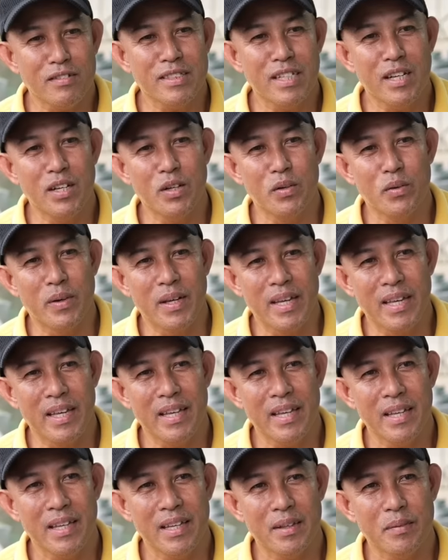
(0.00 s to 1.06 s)
itong si Loe,
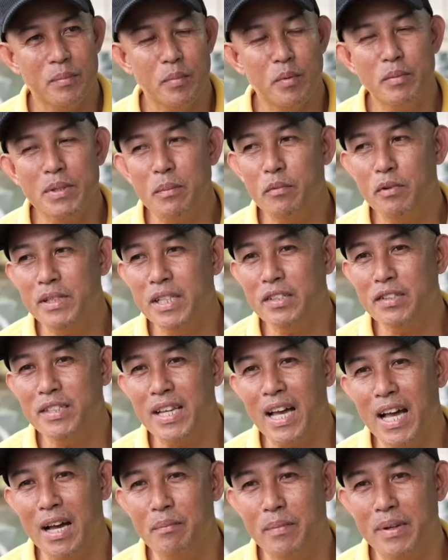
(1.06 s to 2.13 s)
pumunta po dito
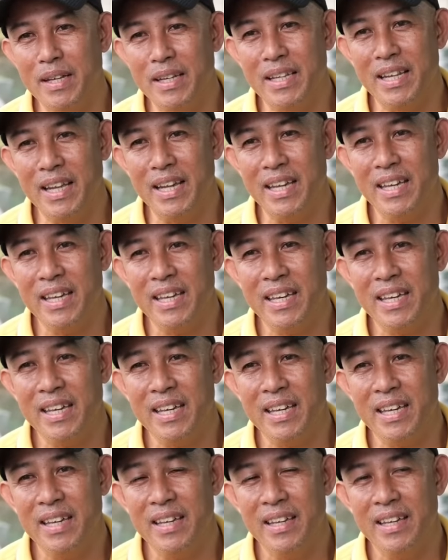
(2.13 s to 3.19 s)
sa amin, ay
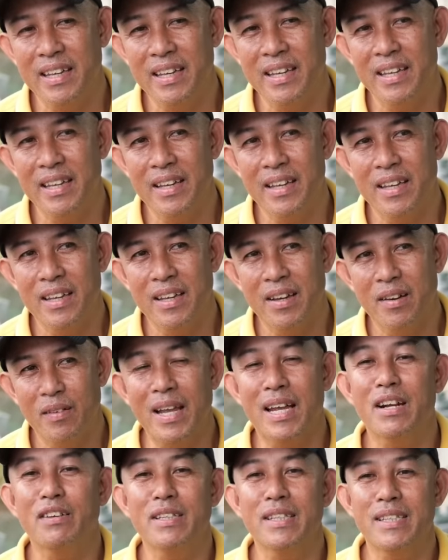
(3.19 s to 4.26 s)

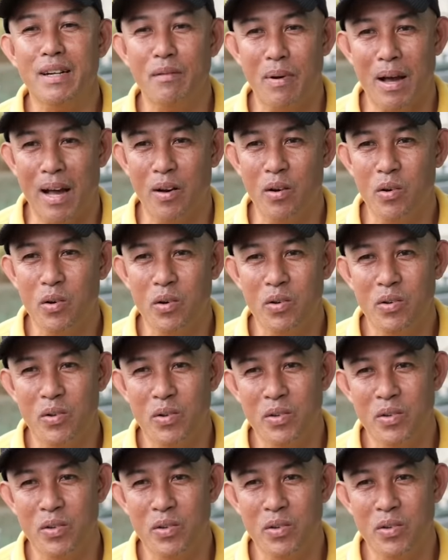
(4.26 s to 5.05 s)
wala raw siyang trabaho.